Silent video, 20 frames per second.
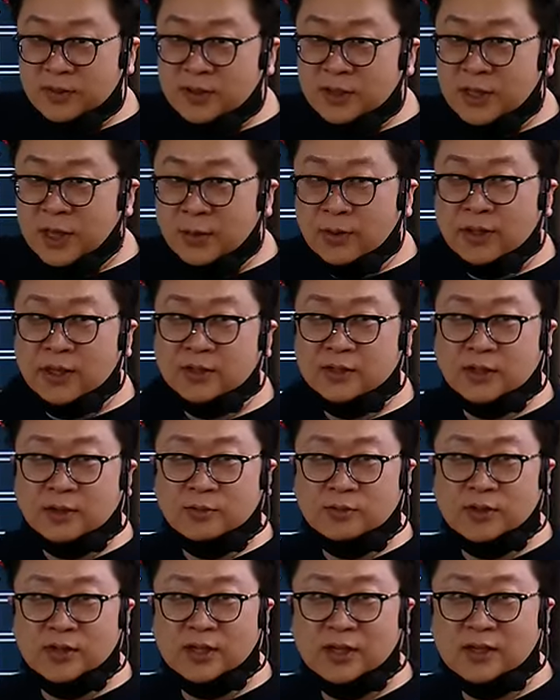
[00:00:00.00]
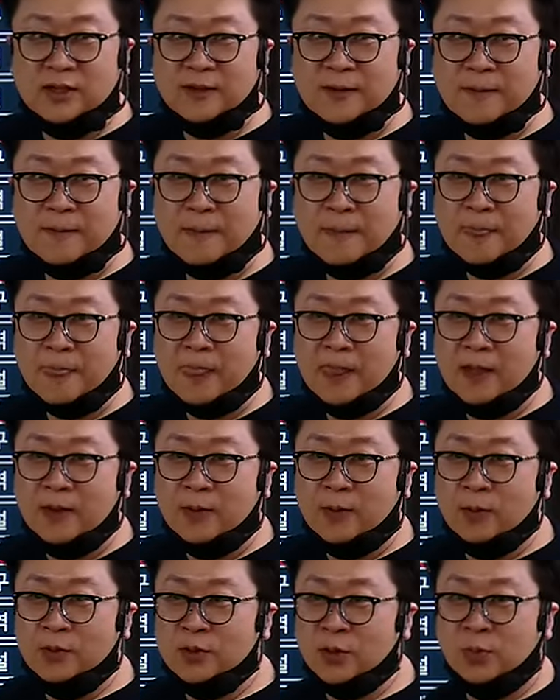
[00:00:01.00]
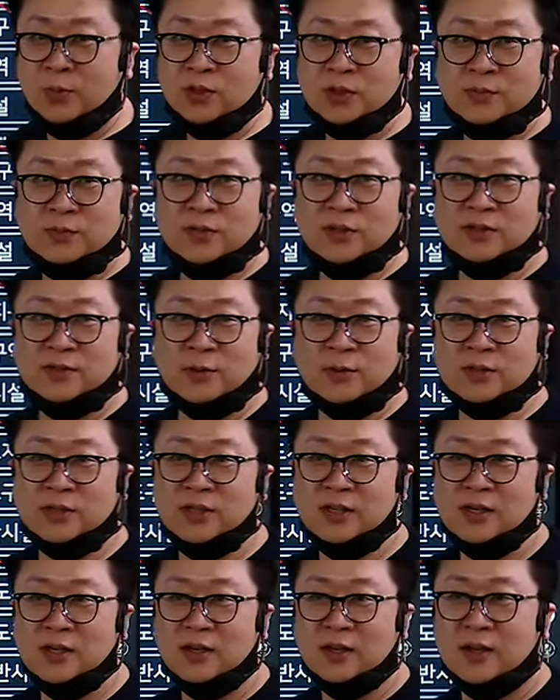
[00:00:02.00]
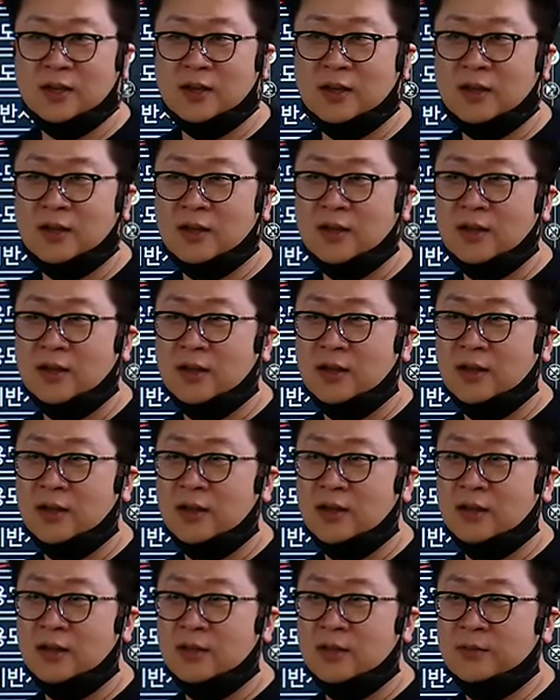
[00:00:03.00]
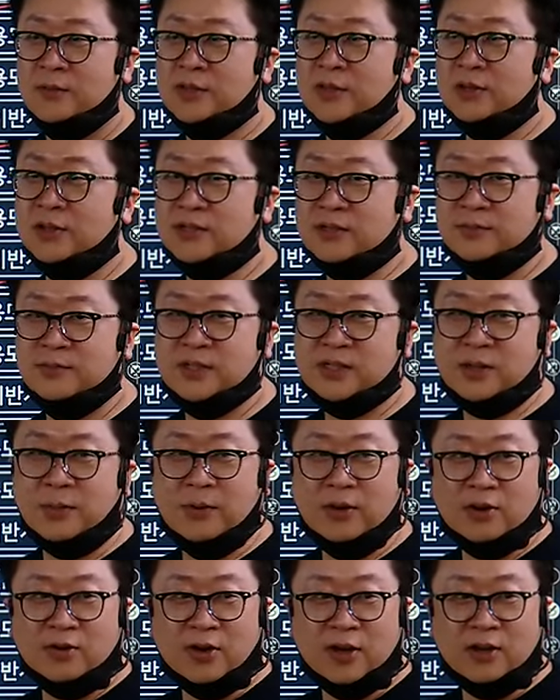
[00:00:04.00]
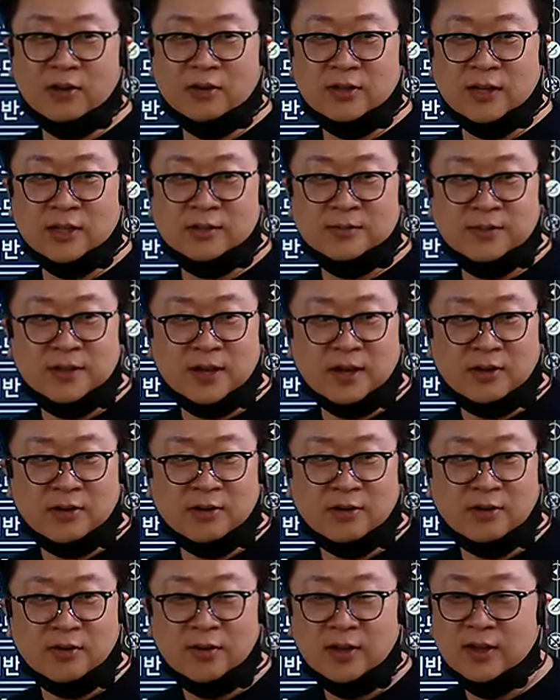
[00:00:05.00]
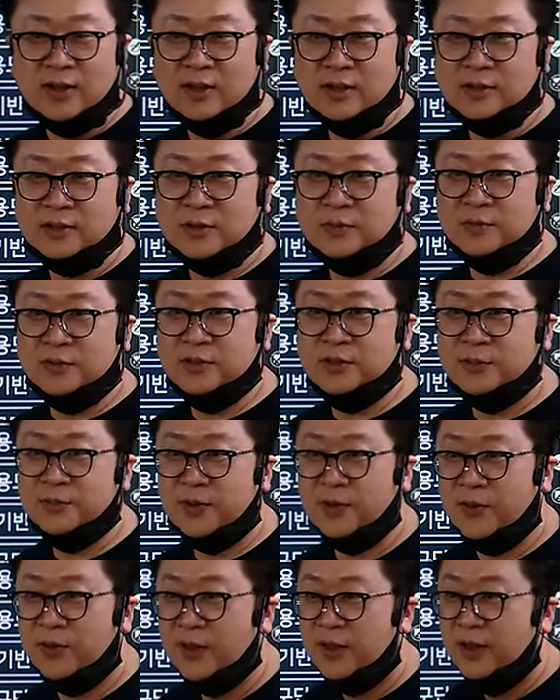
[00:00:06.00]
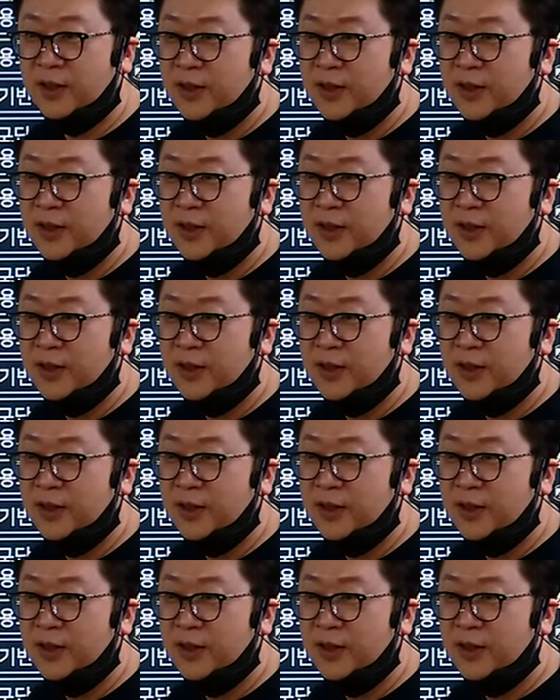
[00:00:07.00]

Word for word: 이제 대화 되잖아 우리. 오늘 처음 오신 분 있어 혹시? 미쳐버릴 거야 이거 내가 지금 얘기한 거. 처음 들으시면.